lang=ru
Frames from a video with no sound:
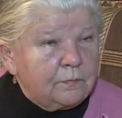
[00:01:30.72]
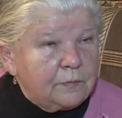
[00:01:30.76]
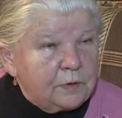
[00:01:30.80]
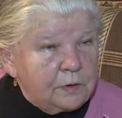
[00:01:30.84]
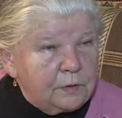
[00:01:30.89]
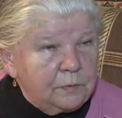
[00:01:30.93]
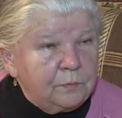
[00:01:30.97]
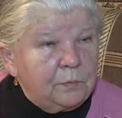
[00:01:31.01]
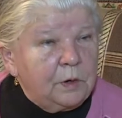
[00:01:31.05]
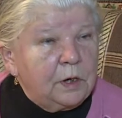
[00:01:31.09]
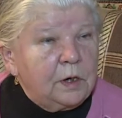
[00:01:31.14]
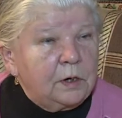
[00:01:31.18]

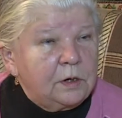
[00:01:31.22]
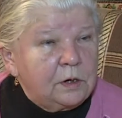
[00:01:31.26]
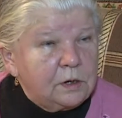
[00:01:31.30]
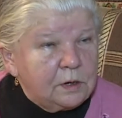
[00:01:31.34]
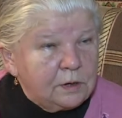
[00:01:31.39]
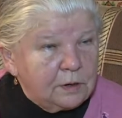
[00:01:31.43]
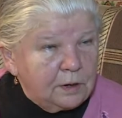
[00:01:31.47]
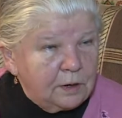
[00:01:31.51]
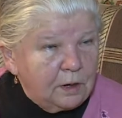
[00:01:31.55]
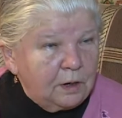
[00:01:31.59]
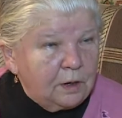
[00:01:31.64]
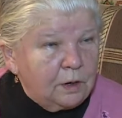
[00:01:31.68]

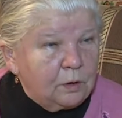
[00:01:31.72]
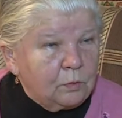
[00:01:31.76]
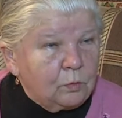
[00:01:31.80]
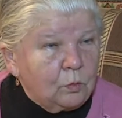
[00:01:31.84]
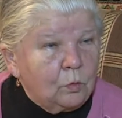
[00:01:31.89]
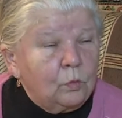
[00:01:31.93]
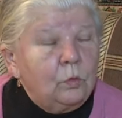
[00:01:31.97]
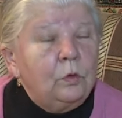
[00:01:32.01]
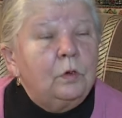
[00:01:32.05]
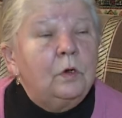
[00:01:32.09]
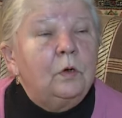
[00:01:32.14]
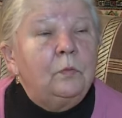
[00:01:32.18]
18 лет.
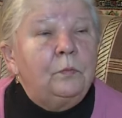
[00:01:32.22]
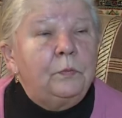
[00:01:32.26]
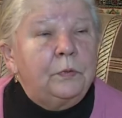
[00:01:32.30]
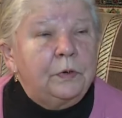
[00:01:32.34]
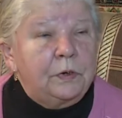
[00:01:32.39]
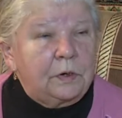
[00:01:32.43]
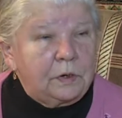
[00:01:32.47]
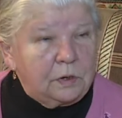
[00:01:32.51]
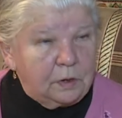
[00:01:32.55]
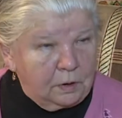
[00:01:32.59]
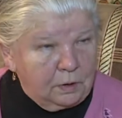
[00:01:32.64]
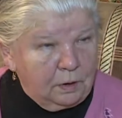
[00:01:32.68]
Он
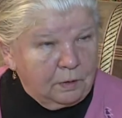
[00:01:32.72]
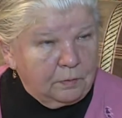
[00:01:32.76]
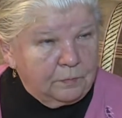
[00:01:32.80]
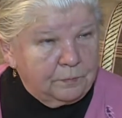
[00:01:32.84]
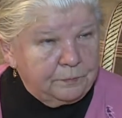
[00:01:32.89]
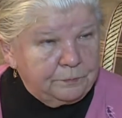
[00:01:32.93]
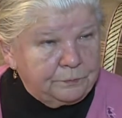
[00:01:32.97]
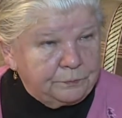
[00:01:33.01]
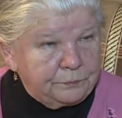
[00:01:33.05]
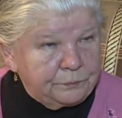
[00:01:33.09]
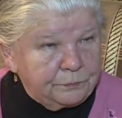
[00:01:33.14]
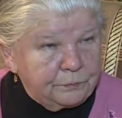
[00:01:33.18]
написал
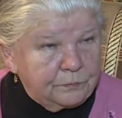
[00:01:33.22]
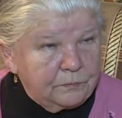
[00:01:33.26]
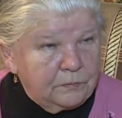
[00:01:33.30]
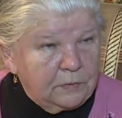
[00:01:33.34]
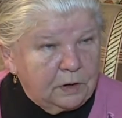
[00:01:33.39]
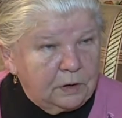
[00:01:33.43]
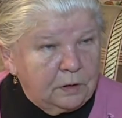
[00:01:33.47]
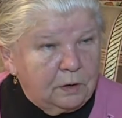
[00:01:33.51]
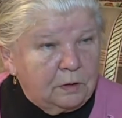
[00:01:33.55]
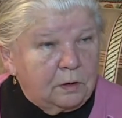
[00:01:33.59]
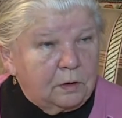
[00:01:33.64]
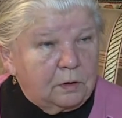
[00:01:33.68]

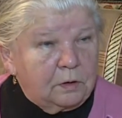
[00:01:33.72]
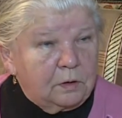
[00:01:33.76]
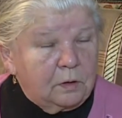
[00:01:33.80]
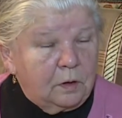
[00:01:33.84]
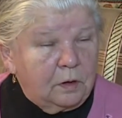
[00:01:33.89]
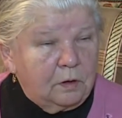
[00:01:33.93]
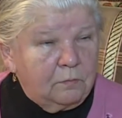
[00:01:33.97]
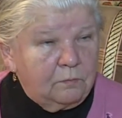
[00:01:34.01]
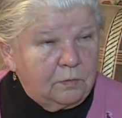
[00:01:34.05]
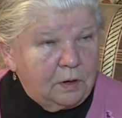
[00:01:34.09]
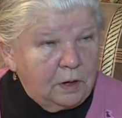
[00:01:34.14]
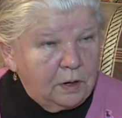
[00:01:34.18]
это
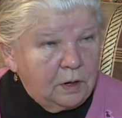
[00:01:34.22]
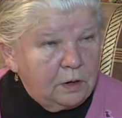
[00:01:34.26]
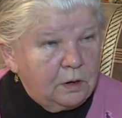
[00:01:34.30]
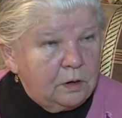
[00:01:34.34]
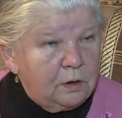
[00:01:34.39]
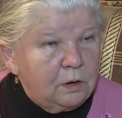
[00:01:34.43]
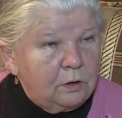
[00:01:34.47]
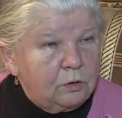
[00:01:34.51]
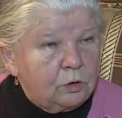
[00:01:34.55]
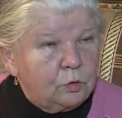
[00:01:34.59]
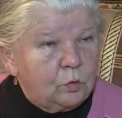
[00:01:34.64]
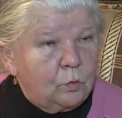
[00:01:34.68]

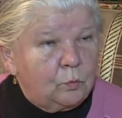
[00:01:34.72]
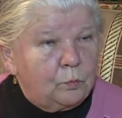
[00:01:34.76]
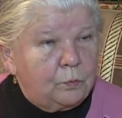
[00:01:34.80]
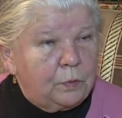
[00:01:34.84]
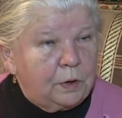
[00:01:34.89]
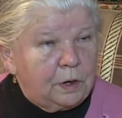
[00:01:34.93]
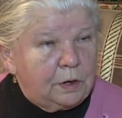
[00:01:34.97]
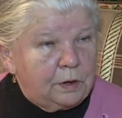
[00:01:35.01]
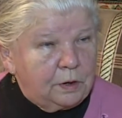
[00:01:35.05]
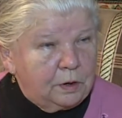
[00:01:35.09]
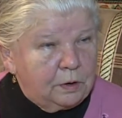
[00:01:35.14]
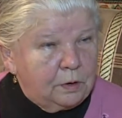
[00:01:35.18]
заявление, чтобы
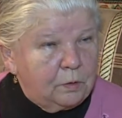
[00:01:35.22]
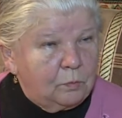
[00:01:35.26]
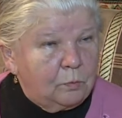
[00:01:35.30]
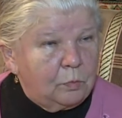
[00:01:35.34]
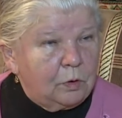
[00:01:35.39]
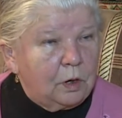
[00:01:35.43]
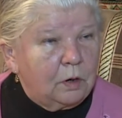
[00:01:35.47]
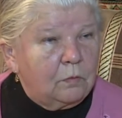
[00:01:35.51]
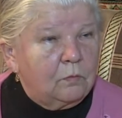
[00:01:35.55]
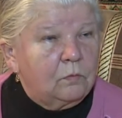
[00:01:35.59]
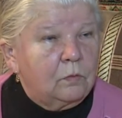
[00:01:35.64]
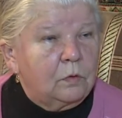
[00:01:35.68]
пойти
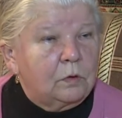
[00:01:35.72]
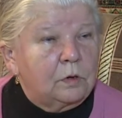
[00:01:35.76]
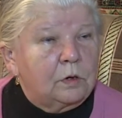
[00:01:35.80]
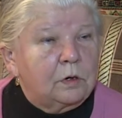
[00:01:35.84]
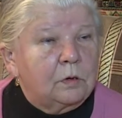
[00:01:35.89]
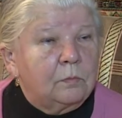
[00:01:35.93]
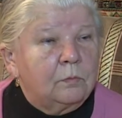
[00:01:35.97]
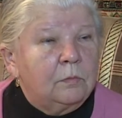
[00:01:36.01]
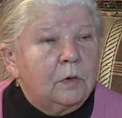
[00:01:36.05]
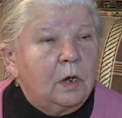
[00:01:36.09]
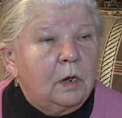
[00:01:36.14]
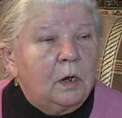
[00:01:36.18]

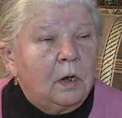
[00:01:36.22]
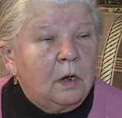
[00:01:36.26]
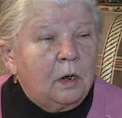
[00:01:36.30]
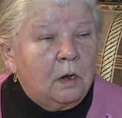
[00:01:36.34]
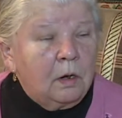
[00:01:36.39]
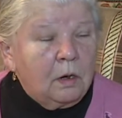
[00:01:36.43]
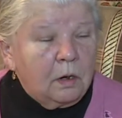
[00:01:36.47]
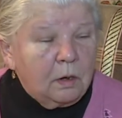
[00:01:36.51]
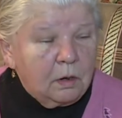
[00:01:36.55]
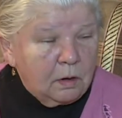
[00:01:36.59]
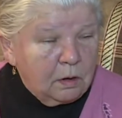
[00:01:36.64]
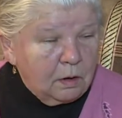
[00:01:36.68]
добровольцем
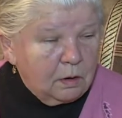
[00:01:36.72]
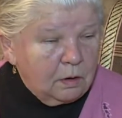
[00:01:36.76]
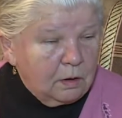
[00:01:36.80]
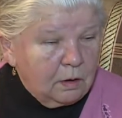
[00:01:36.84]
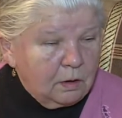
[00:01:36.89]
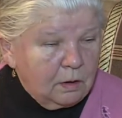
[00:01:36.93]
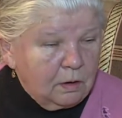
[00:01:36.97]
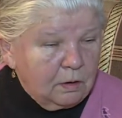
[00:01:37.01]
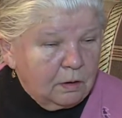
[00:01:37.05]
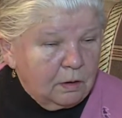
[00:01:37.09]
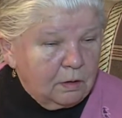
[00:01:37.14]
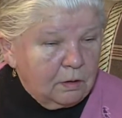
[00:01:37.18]

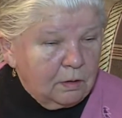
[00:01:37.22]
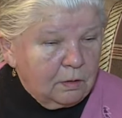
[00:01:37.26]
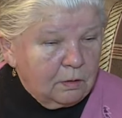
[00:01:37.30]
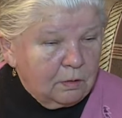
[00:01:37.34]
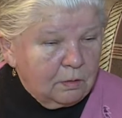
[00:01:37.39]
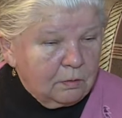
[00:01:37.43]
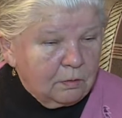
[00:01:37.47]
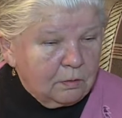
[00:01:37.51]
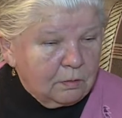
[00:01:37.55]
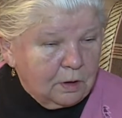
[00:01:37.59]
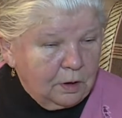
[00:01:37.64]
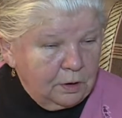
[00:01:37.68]
а,
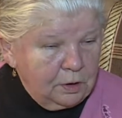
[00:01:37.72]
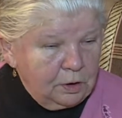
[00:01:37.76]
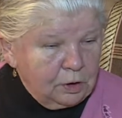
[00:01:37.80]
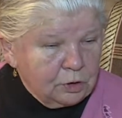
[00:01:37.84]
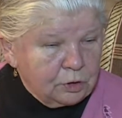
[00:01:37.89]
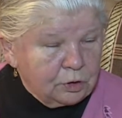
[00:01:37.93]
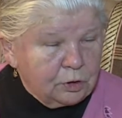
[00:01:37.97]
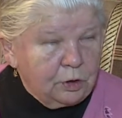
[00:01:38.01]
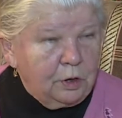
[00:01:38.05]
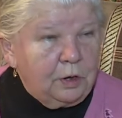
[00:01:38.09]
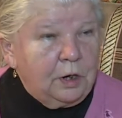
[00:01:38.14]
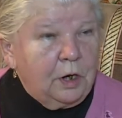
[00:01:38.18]

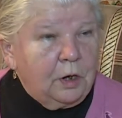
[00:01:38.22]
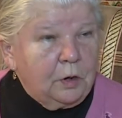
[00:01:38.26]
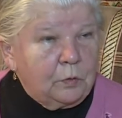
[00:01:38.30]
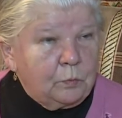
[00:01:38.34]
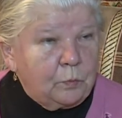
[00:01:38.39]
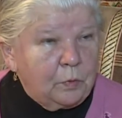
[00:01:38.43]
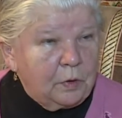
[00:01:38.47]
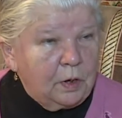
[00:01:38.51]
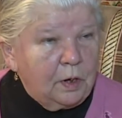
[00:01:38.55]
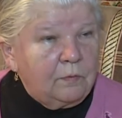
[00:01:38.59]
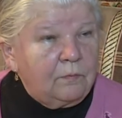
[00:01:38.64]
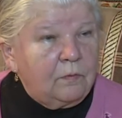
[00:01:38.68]
конечно, не
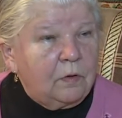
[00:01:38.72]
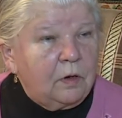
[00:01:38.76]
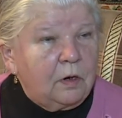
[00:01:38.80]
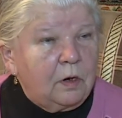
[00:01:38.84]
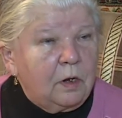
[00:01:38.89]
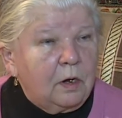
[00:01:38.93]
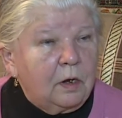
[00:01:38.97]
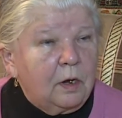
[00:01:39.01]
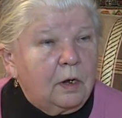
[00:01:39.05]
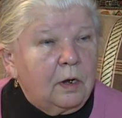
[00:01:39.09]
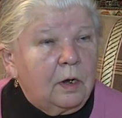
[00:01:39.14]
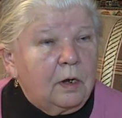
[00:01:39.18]

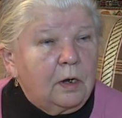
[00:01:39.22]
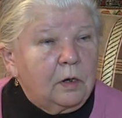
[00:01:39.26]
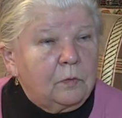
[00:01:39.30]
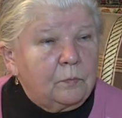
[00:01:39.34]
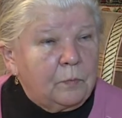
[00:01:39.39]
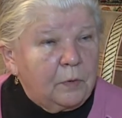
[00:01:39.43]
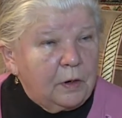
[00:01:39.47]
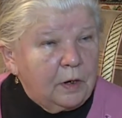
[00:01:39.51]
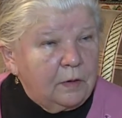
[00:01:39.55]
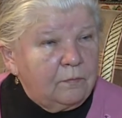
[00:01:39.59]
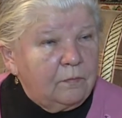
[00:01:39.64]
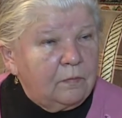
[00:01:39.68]
отправили, а
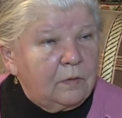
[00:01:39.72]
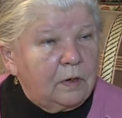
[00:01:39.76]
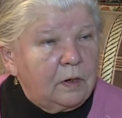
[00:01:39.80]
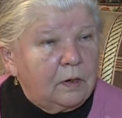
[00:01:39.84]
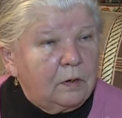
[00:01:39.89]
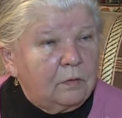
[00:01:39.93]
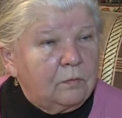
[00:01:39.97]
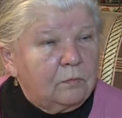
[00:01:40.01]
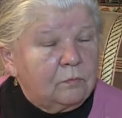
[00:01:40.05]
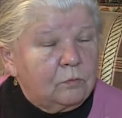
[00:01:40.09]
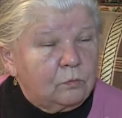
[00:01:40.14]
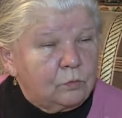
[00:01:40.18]

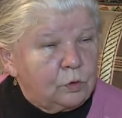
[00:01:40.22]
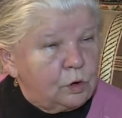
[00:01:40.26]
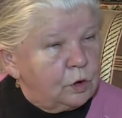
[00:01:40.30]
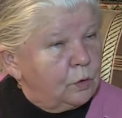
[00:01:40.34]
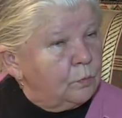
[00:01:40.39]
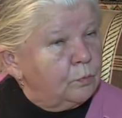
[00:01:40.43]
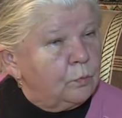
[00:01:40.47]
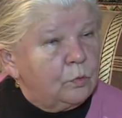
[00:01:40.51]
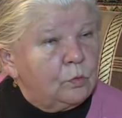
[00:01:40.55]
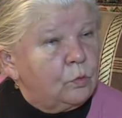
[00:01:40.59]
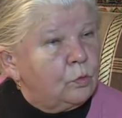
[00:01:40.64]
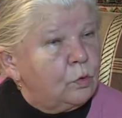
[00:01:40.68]
отправили в
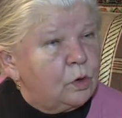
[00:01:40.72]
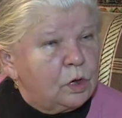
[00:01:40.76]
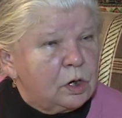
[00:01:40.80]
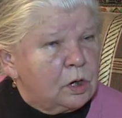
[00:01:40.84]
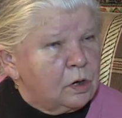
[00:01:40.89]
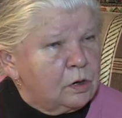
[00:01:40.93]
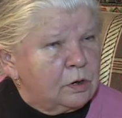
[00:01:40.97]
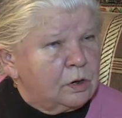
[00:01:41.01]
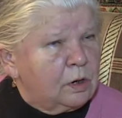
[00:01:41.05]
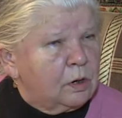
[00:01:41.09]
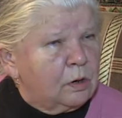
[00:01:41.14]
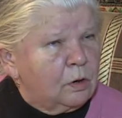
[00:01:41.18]
учебную
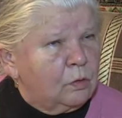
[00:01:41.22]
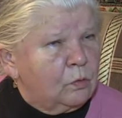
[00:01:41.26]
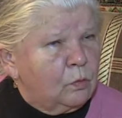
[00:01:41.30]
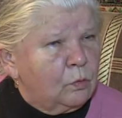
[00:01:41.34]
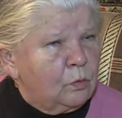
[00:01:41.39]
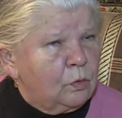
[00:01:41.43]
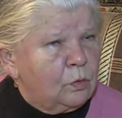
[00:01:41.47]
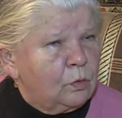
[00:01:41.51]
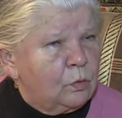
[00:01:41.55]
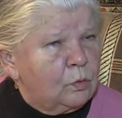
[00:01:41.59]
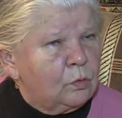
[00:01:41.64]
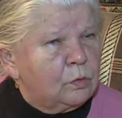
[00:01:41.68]
часть
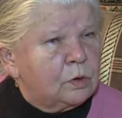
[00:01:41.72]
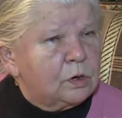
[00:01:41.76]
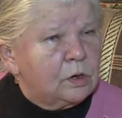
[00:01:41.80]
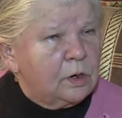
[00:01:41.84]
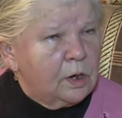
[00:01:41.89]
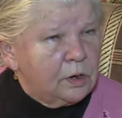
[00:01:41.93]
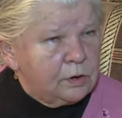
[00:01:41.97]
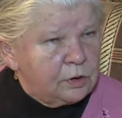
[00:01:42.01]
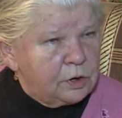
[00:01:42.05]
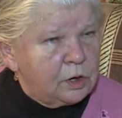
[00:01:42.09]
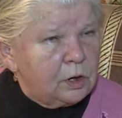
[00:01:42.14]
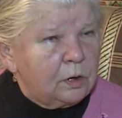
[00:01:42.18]
какую-то. Он
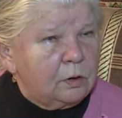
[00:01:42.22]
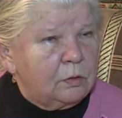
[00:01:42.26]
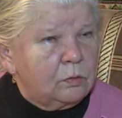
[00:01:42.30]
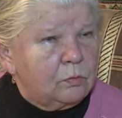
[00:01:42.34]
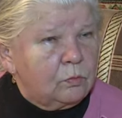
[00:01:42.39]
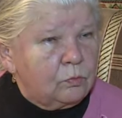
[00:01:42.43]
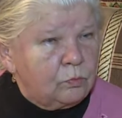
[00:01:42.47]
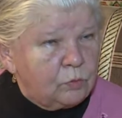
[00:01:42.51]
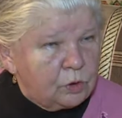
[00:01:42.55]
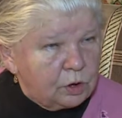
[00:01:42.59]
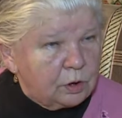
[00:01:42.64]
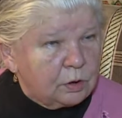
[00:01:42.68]
сначала
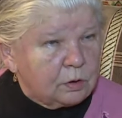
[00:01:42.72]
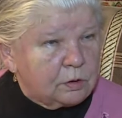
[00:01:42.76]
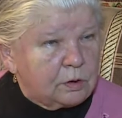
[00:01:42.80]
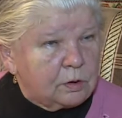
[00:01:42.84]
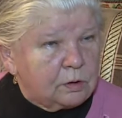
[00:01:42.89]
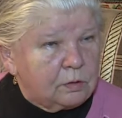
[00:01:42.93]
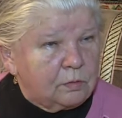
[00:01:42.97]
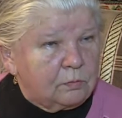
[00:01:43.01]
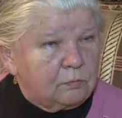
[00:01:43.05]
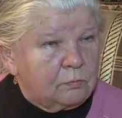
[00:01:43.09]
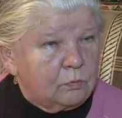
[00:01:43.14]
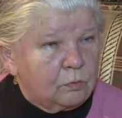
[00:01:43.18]

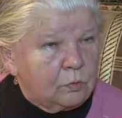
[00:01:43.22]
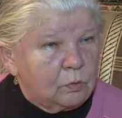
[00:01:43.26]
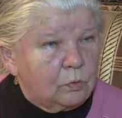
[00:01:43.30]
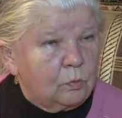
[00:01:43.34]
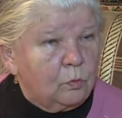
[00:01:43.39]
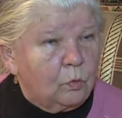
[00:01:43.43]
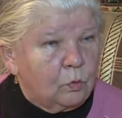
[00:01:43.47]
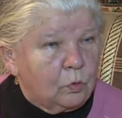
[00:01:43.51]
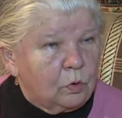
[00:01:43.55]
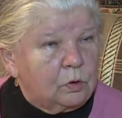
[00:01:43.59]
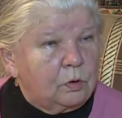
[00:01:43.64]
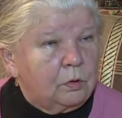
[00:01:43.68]
учился вот
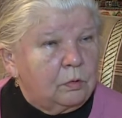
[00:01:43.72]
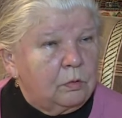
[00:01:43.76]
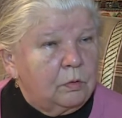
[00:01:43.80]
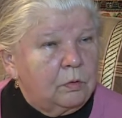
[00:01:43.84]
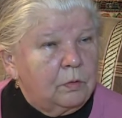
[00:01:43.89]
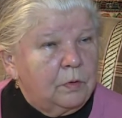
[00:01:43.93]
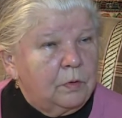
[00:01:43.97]
год